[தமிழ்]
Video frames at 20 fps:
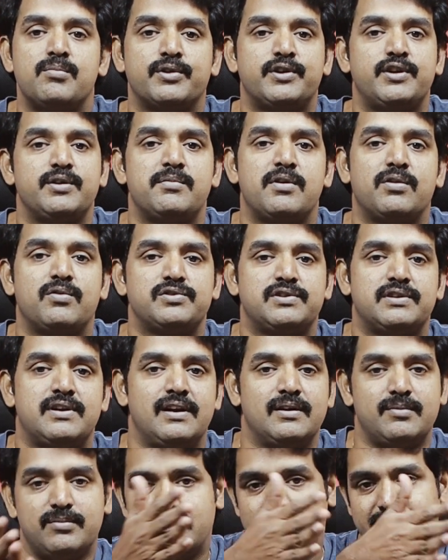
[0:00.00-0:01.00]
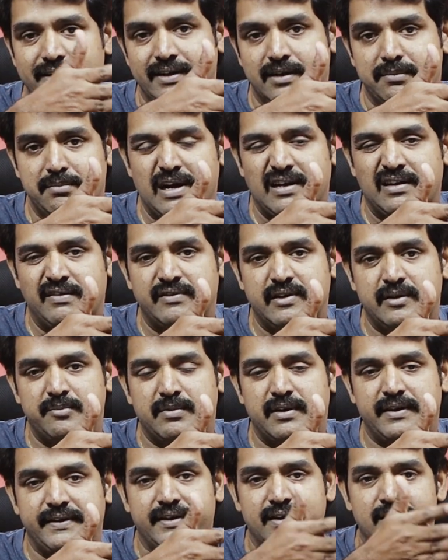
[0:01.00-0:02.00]
முக்கியமாக கொஞ்ச நாளைக்கு முன்னாடி நீங்கள் பேங்க்
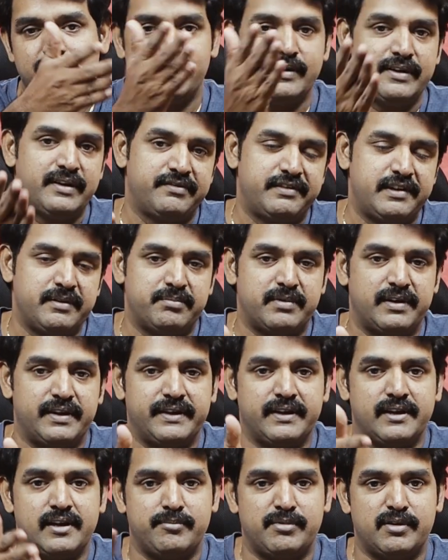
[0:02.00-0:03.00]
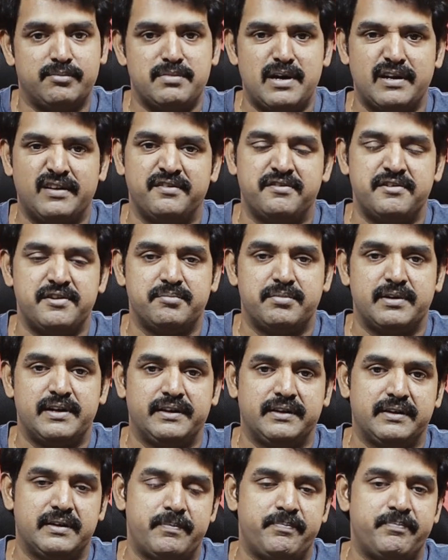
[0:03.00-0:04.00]
நிஃப்டி பண்ணிங்க அப்புறம் நிஃப்டி பண்ணிங்க அப்புறம் பேங்க் நிஃப்டி
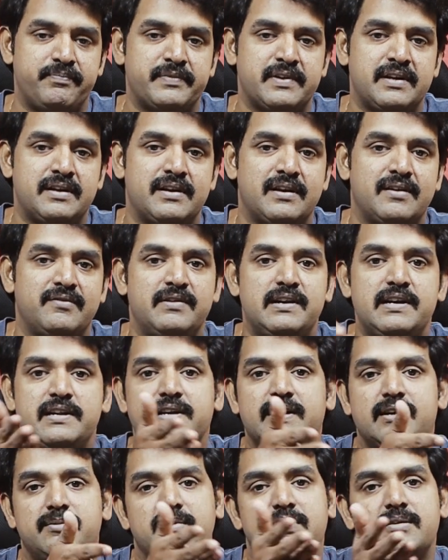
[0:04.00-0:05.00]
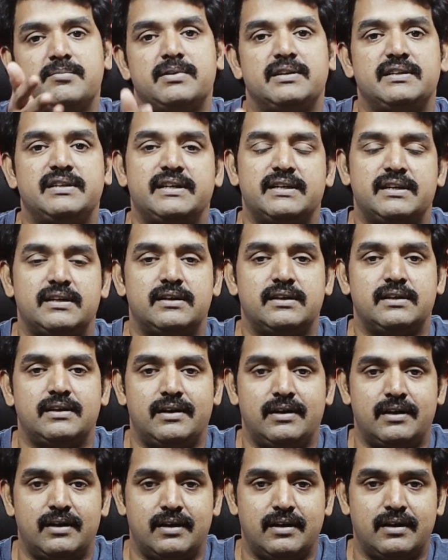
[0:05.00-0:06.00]
பண்ணிங்க வெள்ளிக்கிழமைலாம் பார்த்தீங்கன்னா
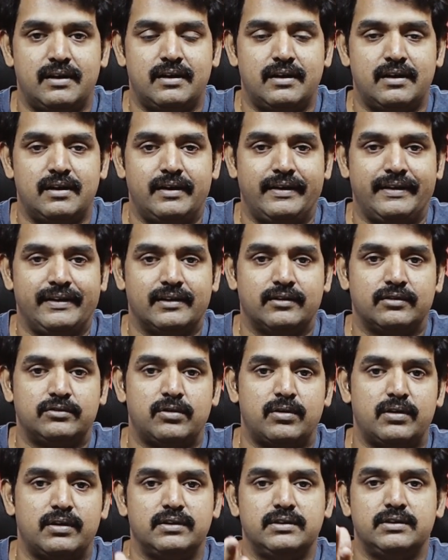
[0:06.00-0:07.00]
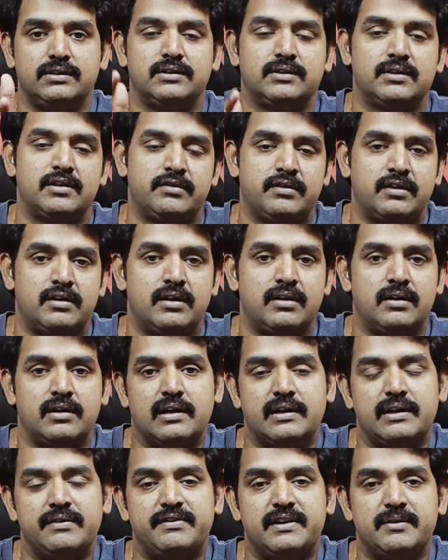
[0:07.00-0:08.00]
நீங்கள் அதை தொடர்ந்து
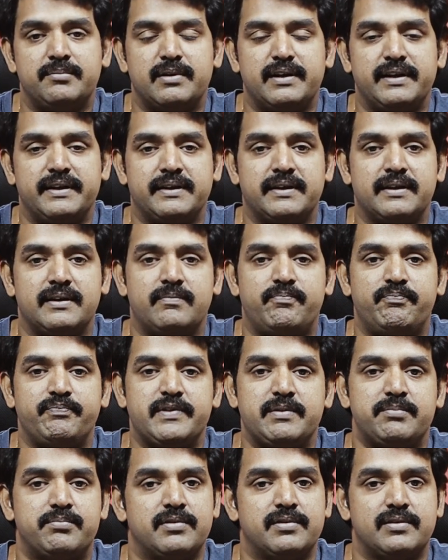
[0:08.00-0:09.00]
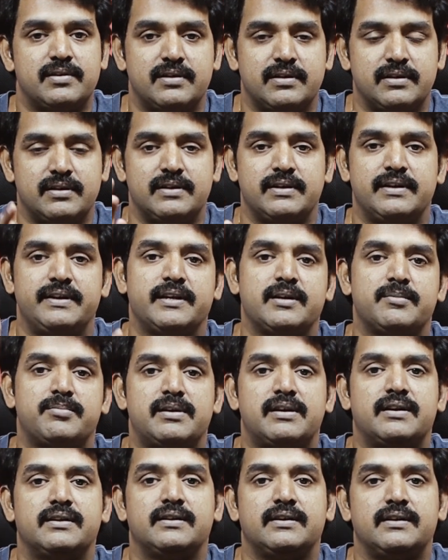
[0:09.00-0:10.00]
நிஃப்டி பண்ணிங்க இப்போ அதை
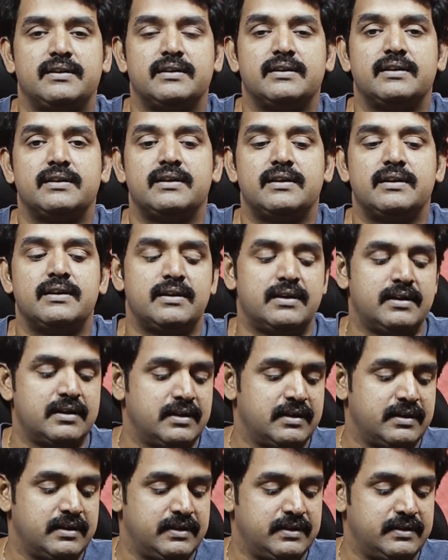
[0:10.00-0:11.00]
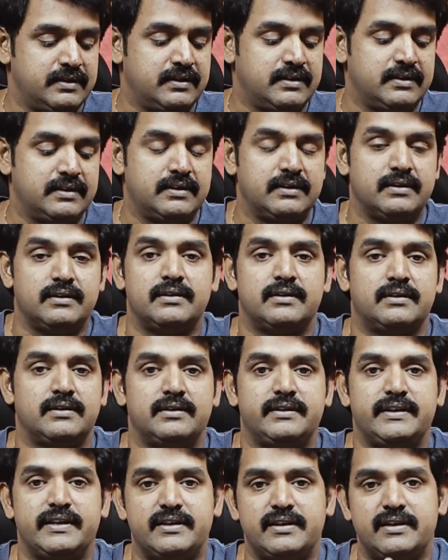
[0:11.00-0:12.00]
நீங்கள் பண்ணுறதில்ல இதுக்கு
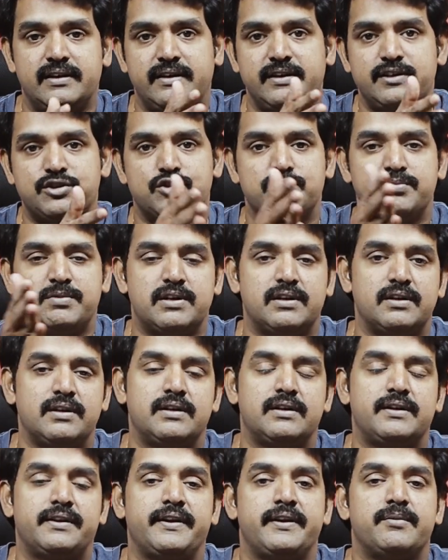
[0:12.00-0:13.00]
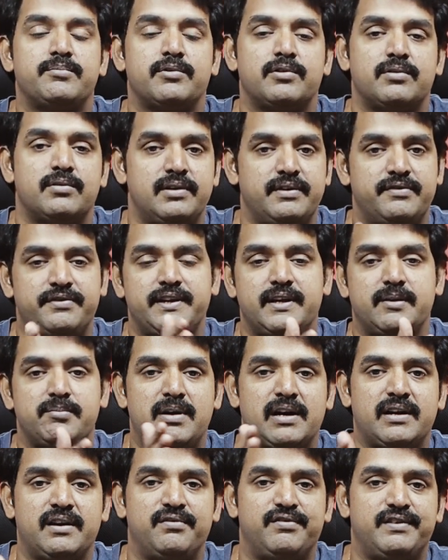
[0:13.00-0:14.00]
என்ன இன்ஸ்ட்ருமெண்ட்டில் ட்ரேட் பண்ணோம்
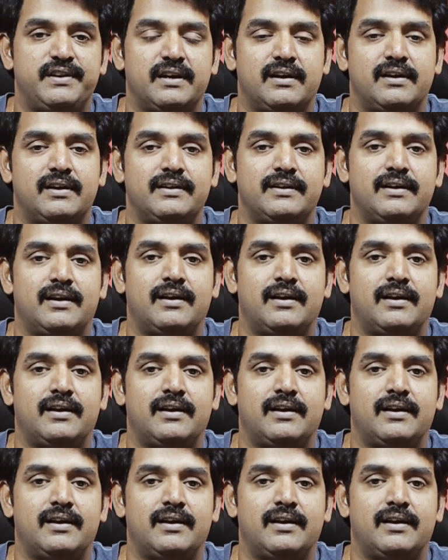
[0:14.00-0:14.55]
நிஃப்டியாக பேங்க் நிஃப்டியாக